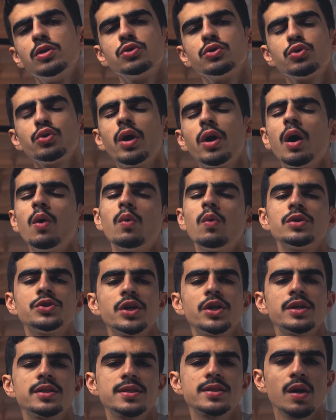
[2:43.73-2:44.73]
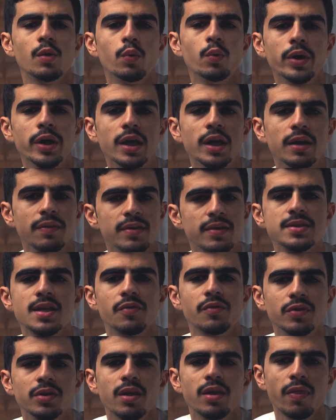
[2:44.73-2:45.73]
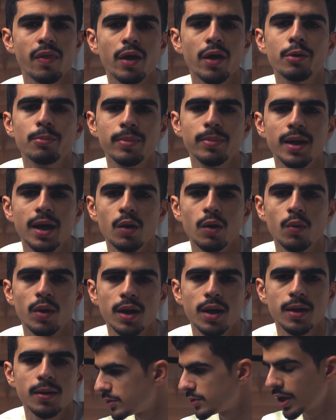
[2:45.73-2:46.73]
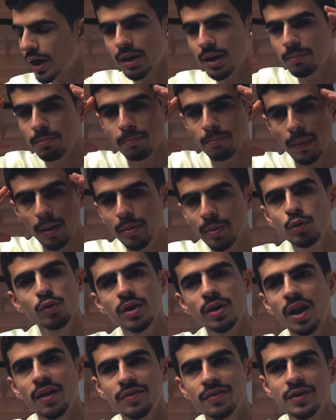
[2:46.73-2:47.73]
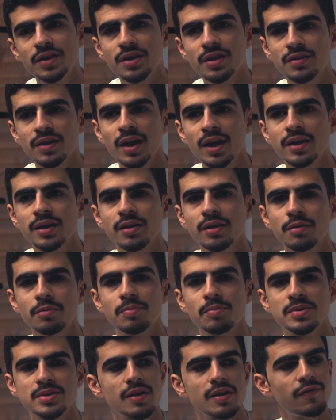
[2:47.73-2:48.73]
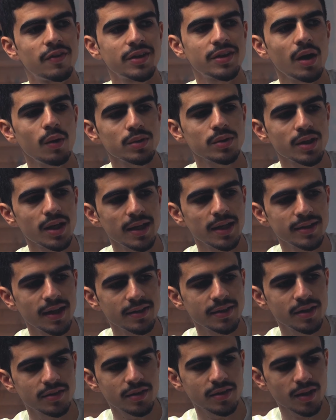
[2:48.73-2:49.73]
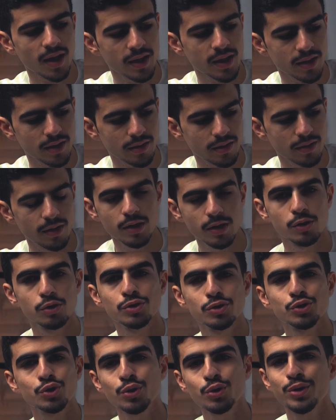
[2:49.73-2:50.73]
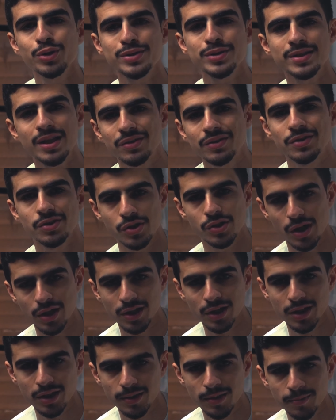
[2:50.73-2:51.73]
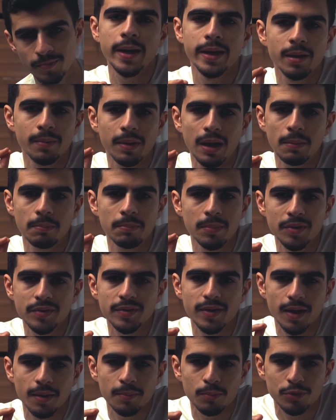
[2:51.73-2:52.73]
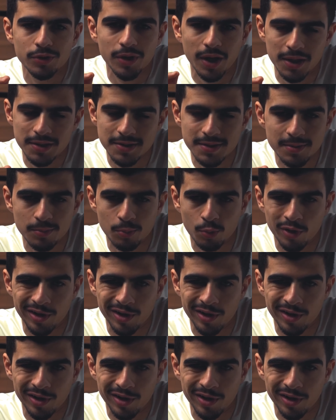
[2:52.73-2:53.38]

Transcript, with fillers: شنو أول شيء تسويه إذا صار في تضارب بالأقوال؟ يا أخي ما بقول أن الدين يتغير بس الفتاوى طلعت حتى تتغير شنو نستنتج هني؟ ان محمد كان متعصب